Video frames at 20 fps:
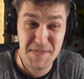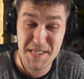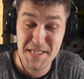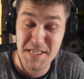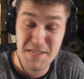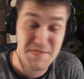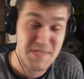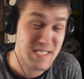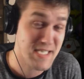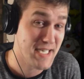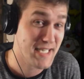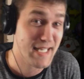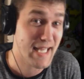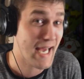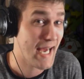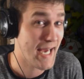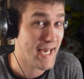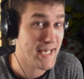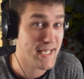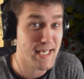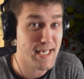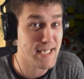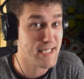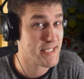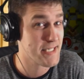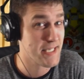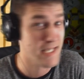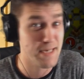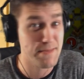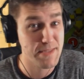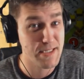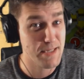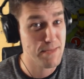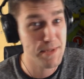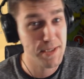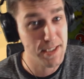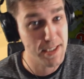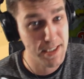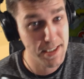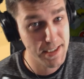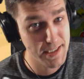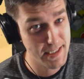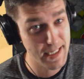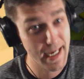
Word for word: и не всегда есть кем заменить,